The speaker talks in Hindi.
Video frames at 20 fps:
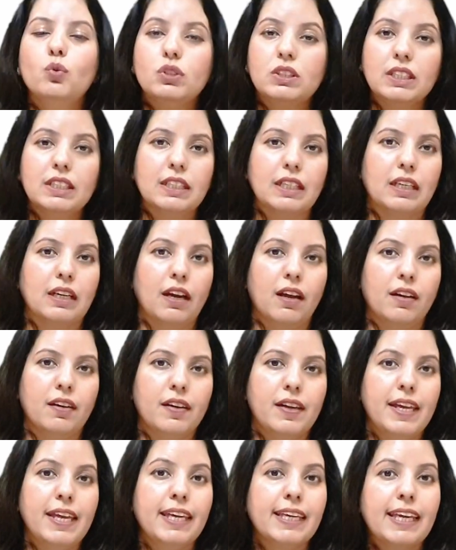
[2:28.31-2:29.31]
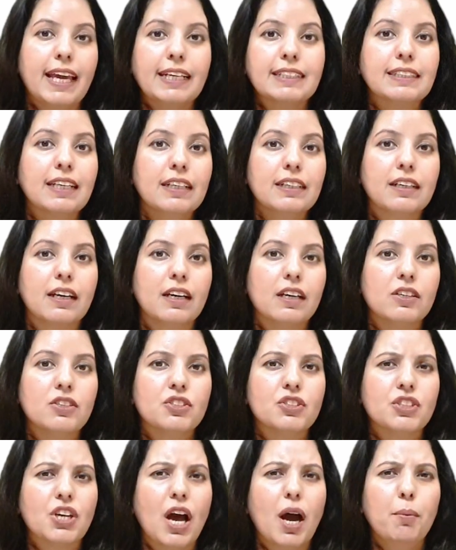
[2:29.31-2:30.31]
उसी तरह एक ऐसा घर
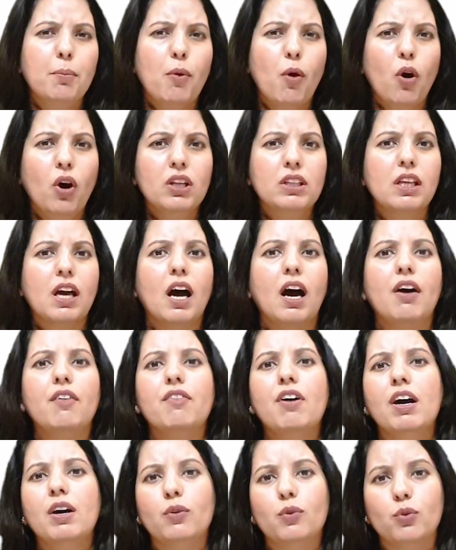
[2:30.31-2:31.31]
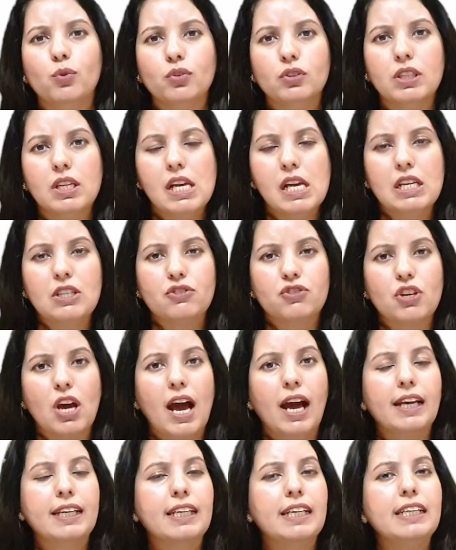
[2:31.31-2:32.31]
जहाँ बहुत हवा हो
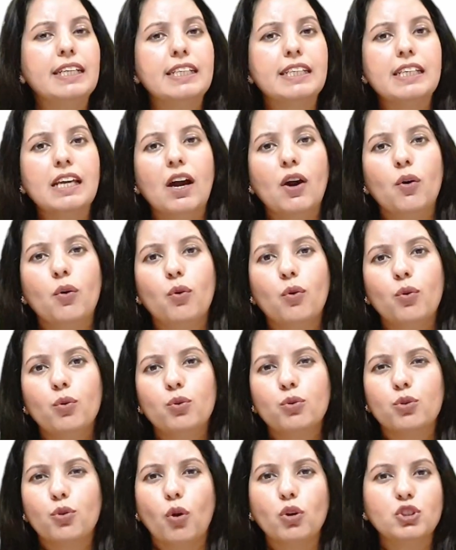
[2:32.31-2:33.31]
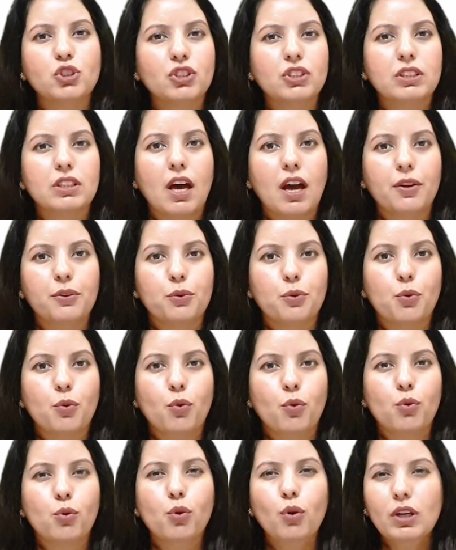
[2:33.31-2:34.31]
जहाँ खिड़कियां हो रोशनदान
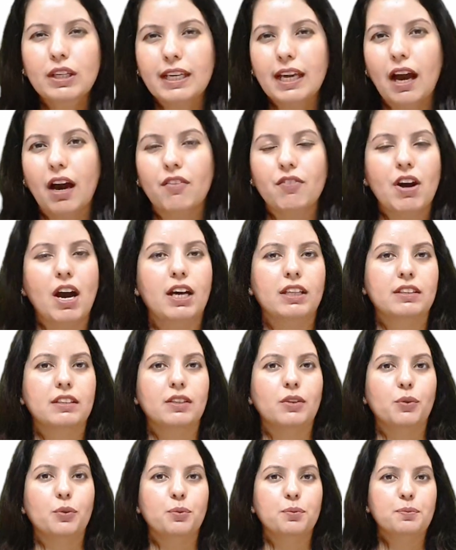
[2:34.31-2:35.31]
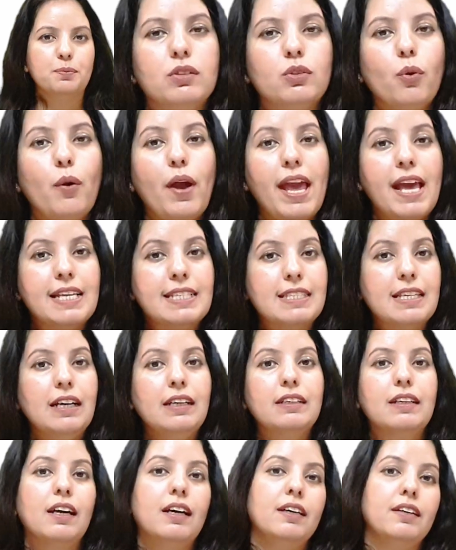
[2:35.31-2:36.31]
हो खुल के हवा आती हो तो ऐसा
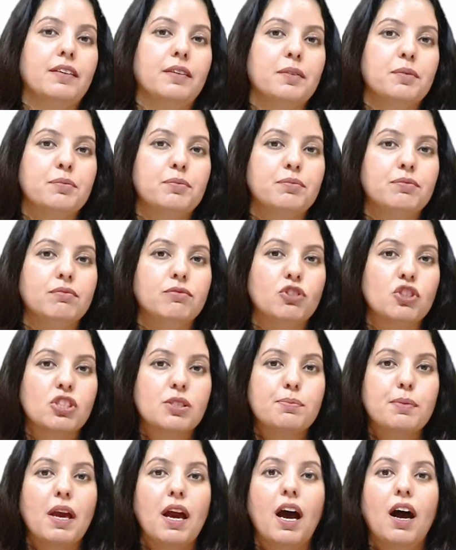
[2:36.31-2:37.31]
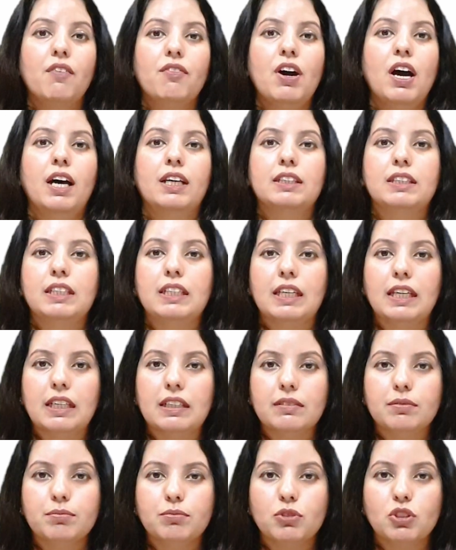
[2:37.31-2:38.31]
घर जिसमें हवा आती है
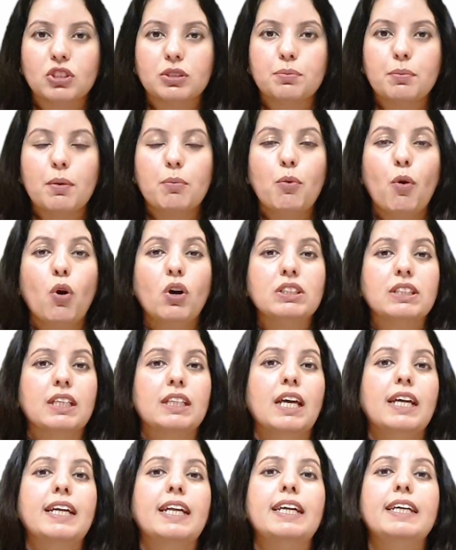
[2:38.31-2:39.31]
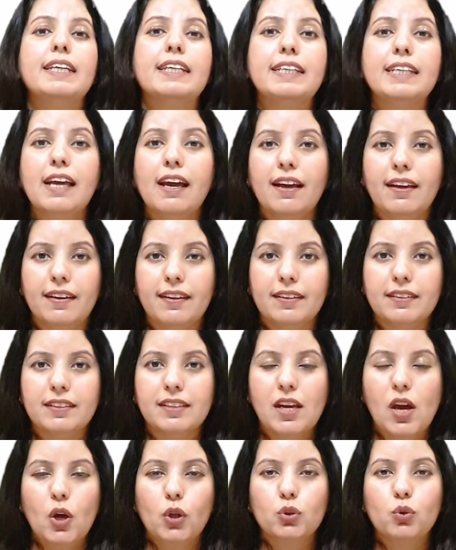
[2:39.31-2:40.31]
जिसमें बहुत ज्यादा खिड़कियां हैं
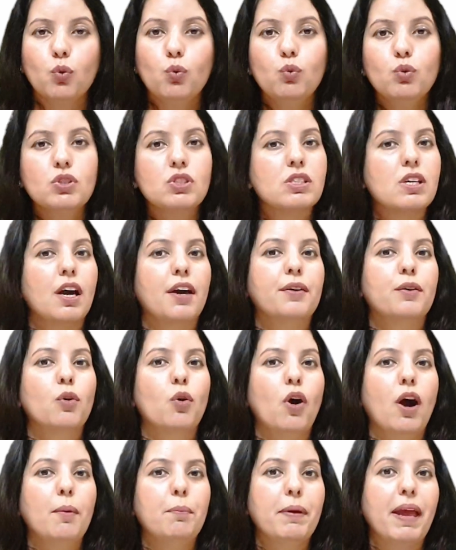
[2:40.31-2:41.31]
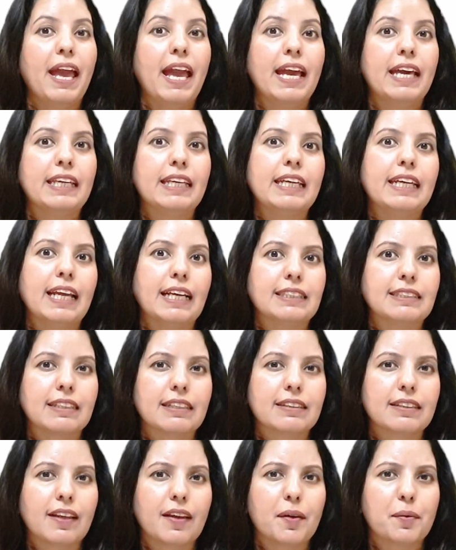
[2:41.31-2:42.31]
तो उस घर को आप एरी कह
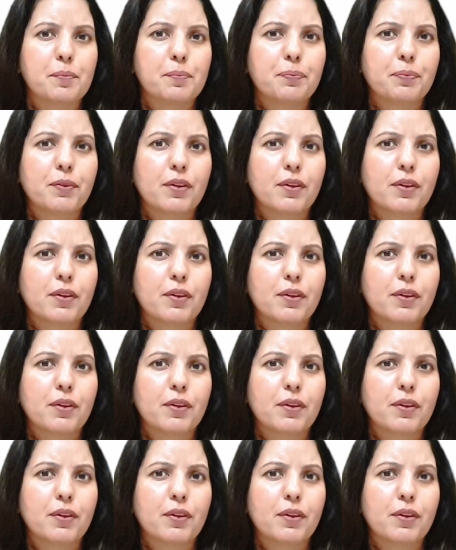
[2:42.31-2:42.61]
सकते हैं